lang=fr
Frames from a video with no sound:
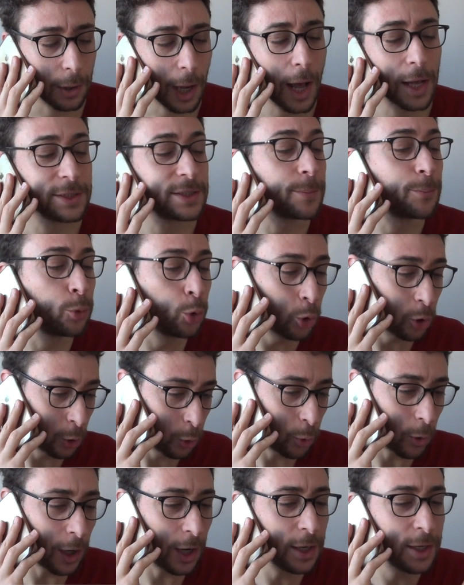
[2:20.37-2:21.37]
Ah, c'est
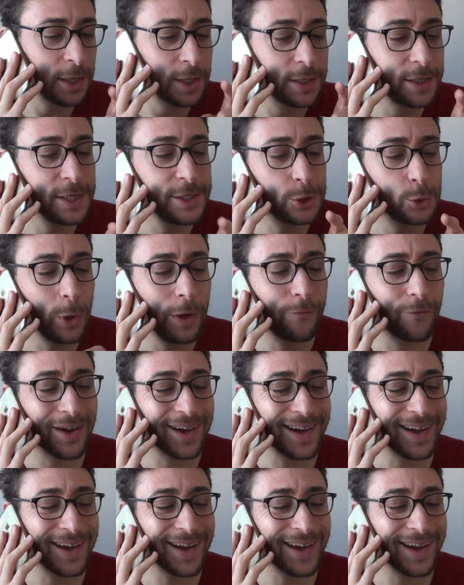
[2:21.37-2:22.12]
pourquoi les Juifs